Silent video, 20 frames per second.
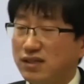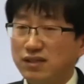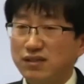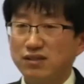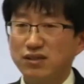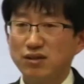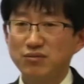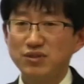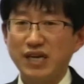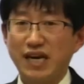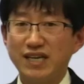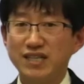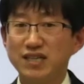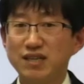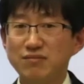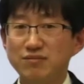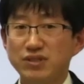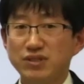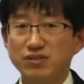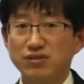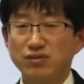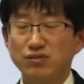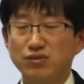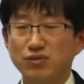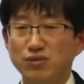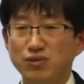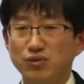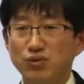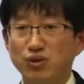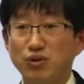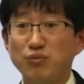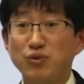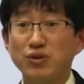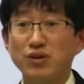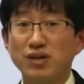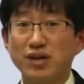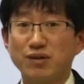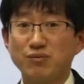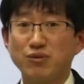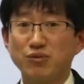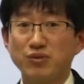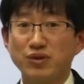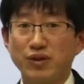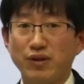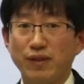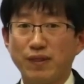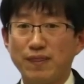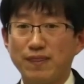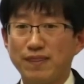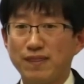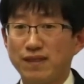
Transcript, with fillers: 그럼 이제 IMCC로 넘어가 보면